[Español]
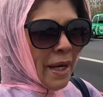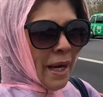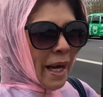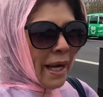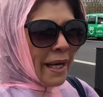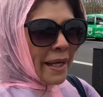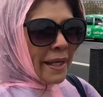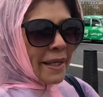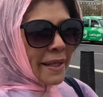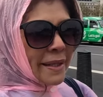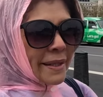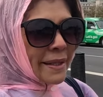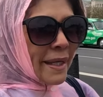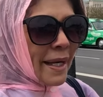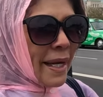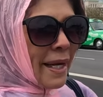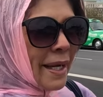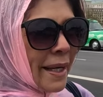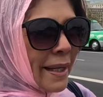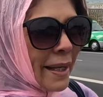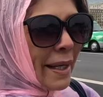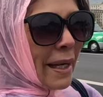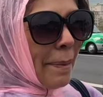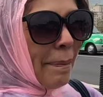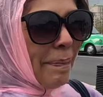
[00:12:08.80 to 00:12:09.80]
Hay que
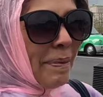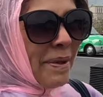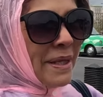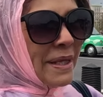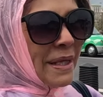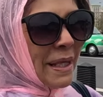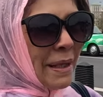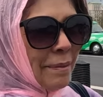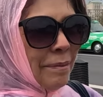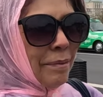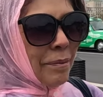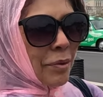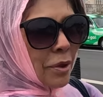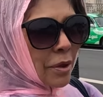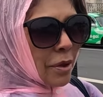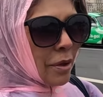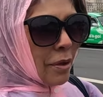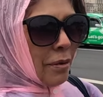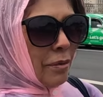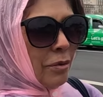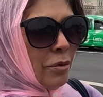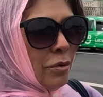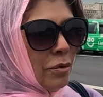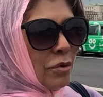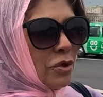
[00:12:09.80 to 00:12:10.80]
traer capitán porque
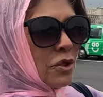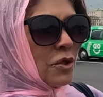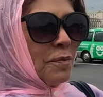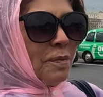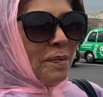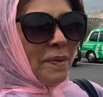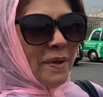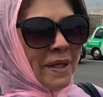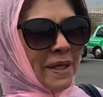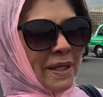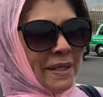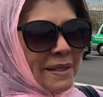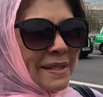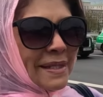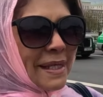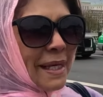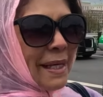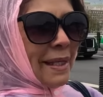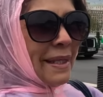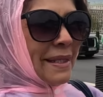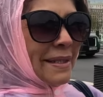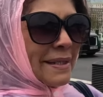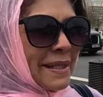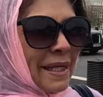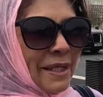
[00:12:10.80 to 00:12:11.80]
vamos
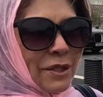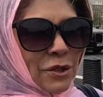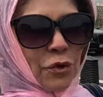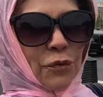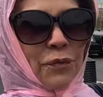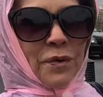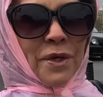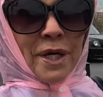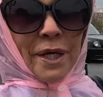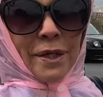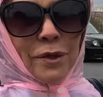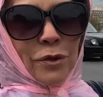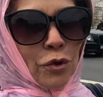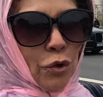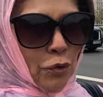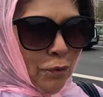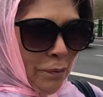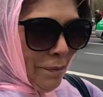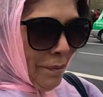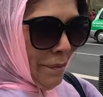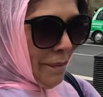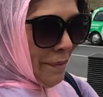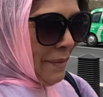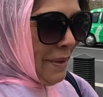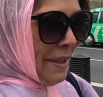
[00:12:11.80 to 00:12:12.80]
piensa, está lloviendo,
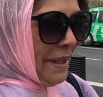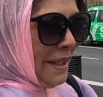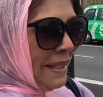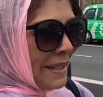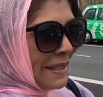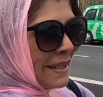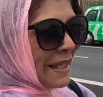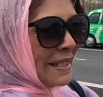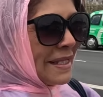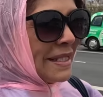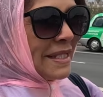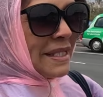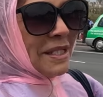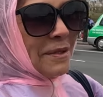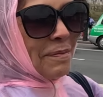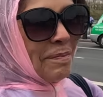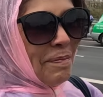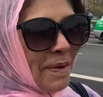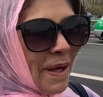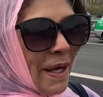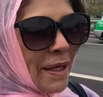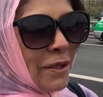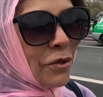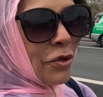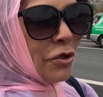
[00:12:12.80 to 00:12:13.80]
está
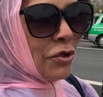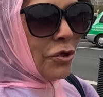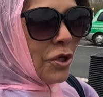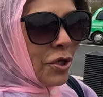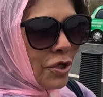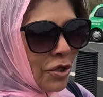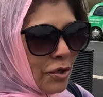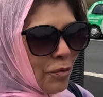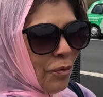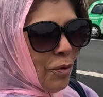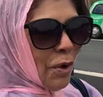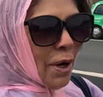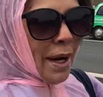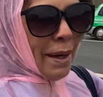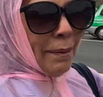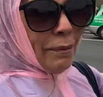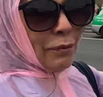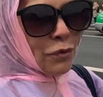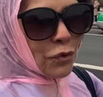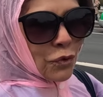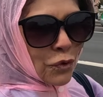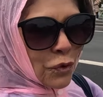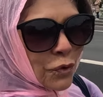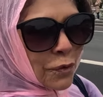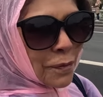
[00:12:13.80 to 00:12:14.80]
chispeando, entonces nos
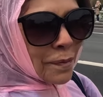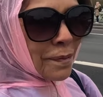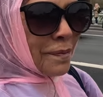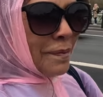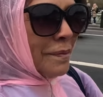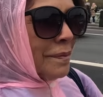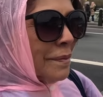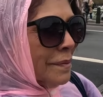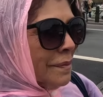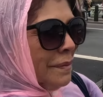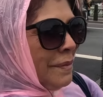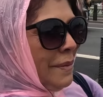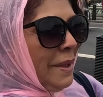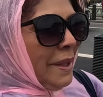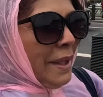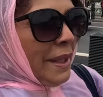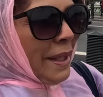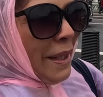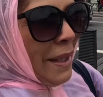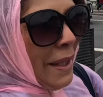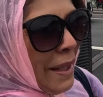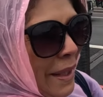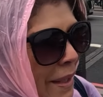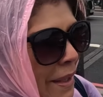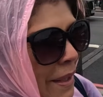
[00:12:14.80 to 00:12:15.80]
mojamos. ¿Y
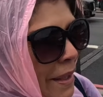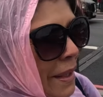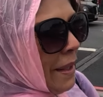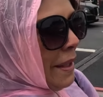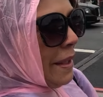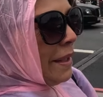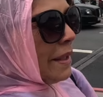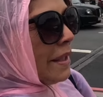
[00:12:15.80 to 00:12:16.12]
allá qué queda?